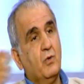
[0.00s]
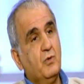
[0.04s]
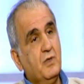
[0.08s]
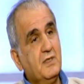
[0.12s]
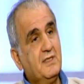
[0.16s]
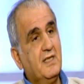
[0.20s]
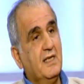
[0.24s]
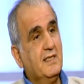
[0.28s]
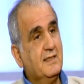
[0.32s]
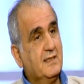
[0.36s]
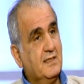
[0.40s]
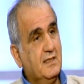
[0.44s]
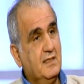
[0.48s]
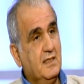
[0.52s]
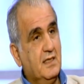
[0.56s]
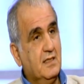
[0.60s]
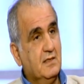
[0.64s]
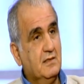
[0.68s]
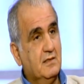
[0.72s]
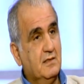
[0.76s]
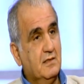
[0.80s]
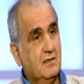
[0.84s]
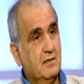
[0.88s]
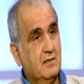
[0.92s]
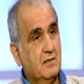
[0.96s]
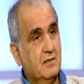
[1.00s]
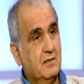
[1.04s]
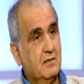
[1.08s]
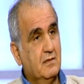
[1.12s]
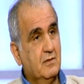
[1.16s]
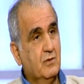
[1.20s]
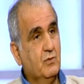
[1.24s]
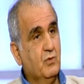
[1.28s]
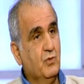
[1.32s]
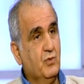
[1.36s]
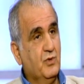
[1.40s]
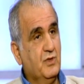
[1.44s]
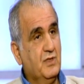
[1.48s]
ونزل زياد
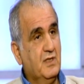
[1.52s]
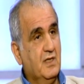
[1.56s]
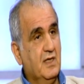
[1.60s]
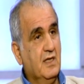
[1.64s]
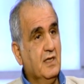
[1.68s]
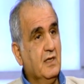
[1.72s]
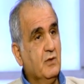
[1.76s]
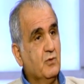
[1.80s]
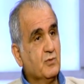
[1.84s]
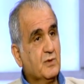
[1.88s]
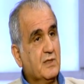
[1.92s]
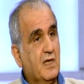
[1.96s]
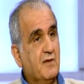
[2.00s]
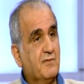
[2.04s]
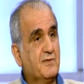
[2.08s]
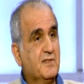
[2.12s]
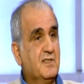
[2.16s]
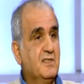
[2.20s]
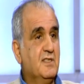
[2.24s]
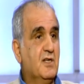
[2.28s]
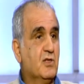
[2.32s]
هو وياه وصاف